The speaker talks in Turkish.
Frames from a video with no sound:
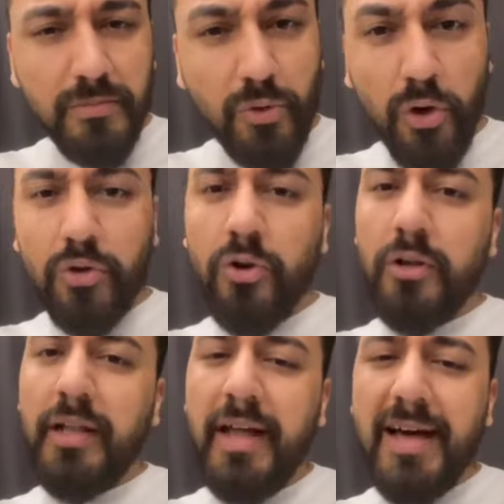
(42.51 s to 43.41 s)
Doğru
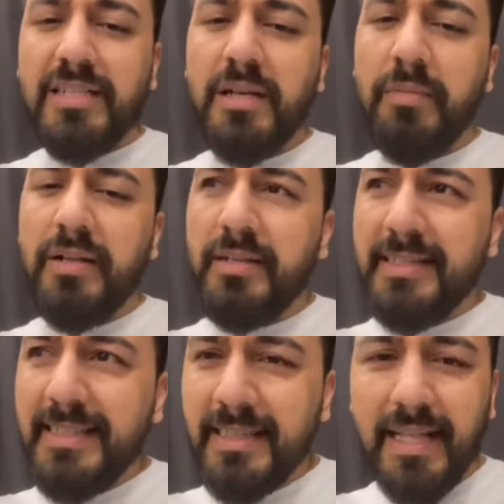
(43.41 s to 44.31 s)
olan her zaman
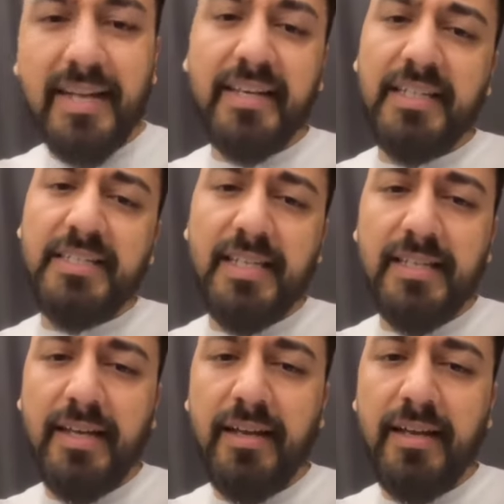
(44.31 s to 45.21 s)
yıllar geçse de